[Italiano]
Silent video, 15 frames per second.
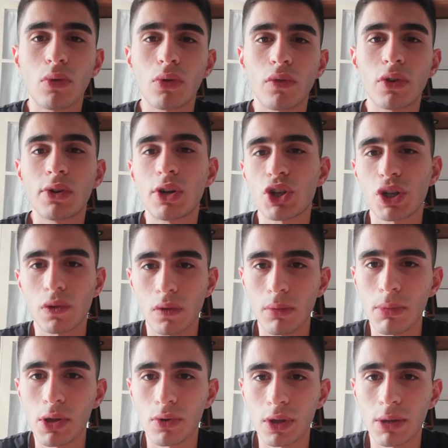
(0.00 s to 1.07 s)
1,5
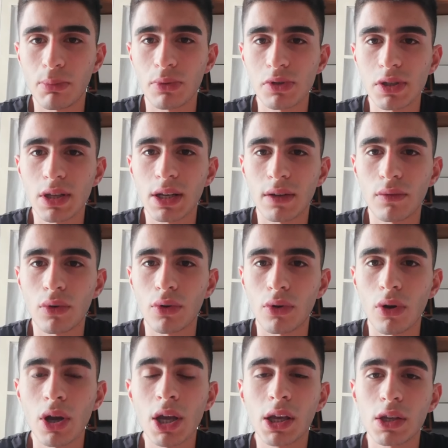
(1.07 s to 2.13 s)
milioni di posti di
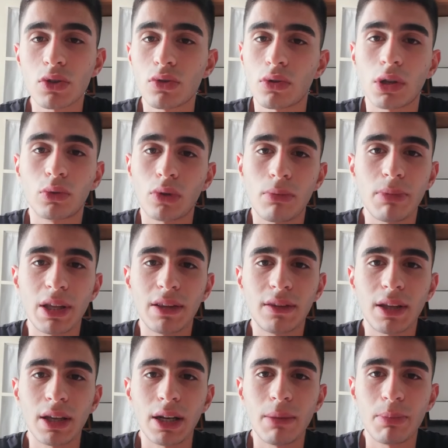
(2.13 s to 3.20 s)
lavoro che sono
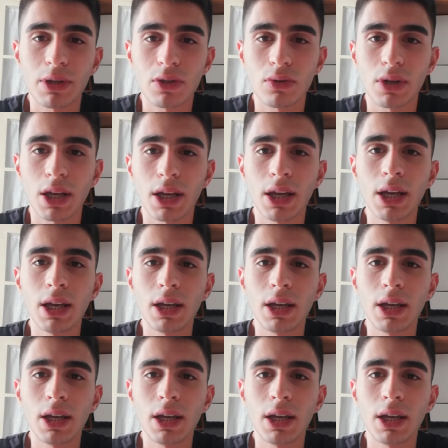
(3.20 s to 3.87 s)
attualmente le persone,